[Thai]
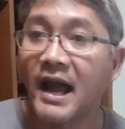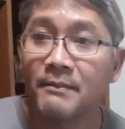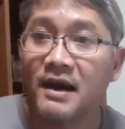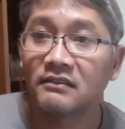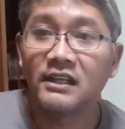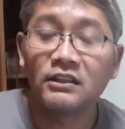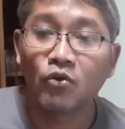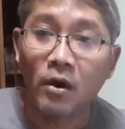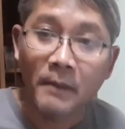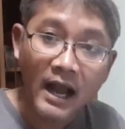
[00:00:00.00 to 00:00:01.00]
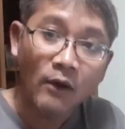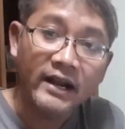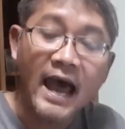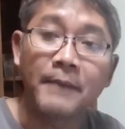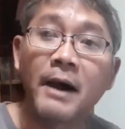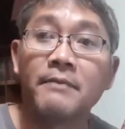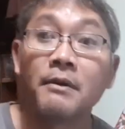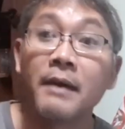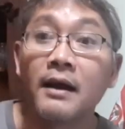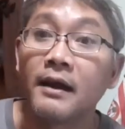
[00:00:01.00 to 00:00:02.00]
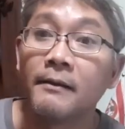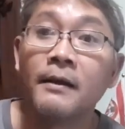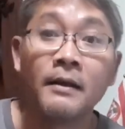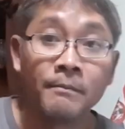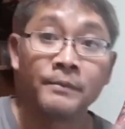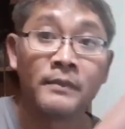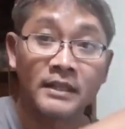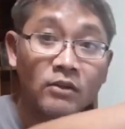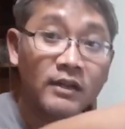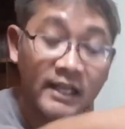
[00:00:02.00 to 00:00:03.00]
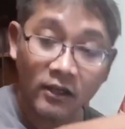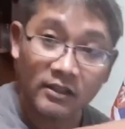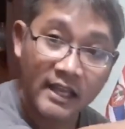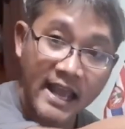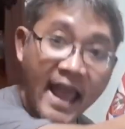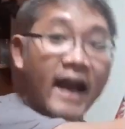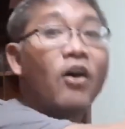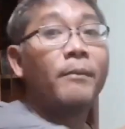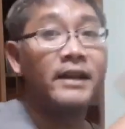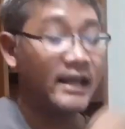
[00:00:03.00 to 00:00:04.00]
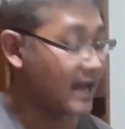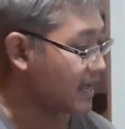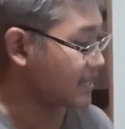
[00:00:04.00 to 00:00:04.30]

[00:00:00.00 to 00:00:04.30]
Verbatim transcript: มั่งติดตัวมั่งเขากระดาษพันมามั่งอ่ะเจ้าหน้าที่เขาจะแยกออกไปเลยฮะ แย